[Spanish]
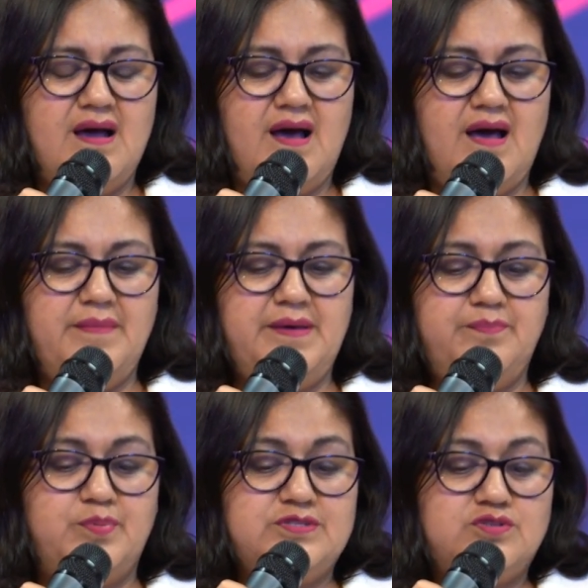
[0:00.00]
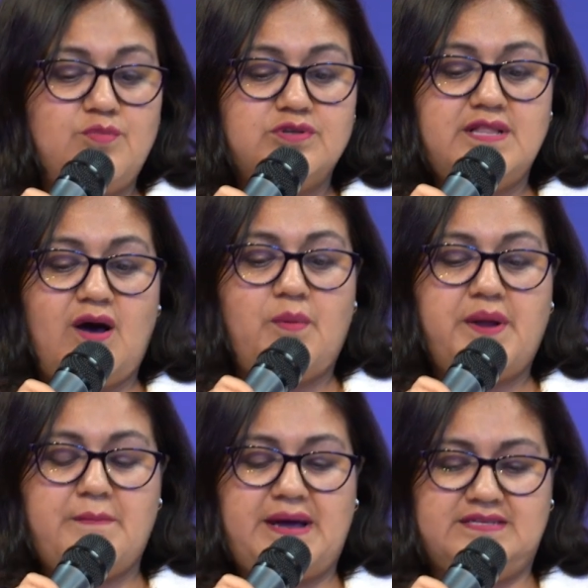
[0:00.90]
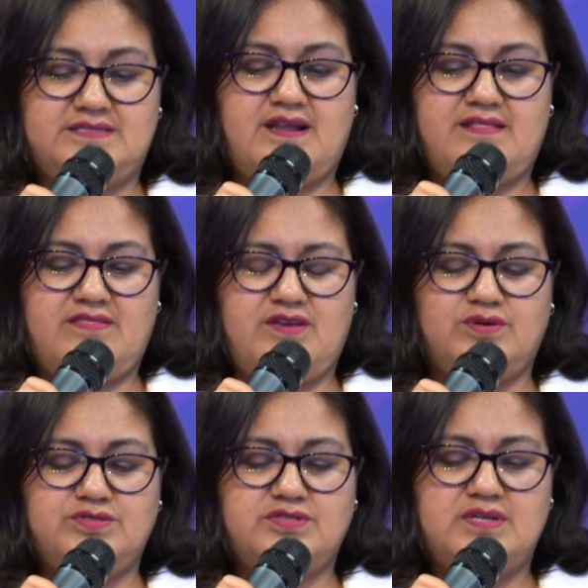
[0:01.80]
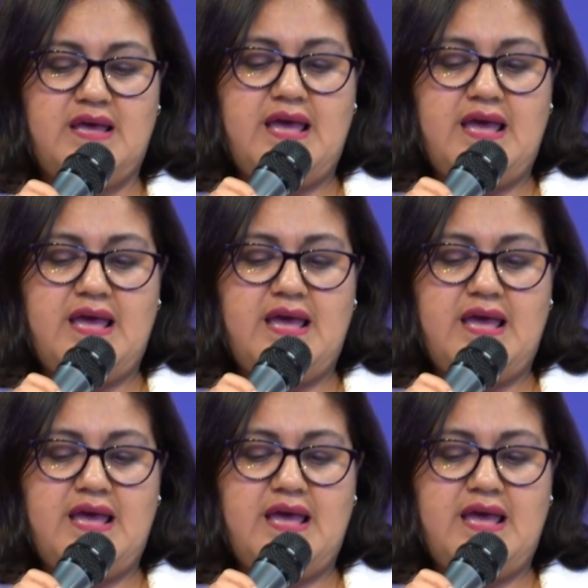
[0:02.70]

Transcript: Amén. Pues somos la obra maestra de Dios.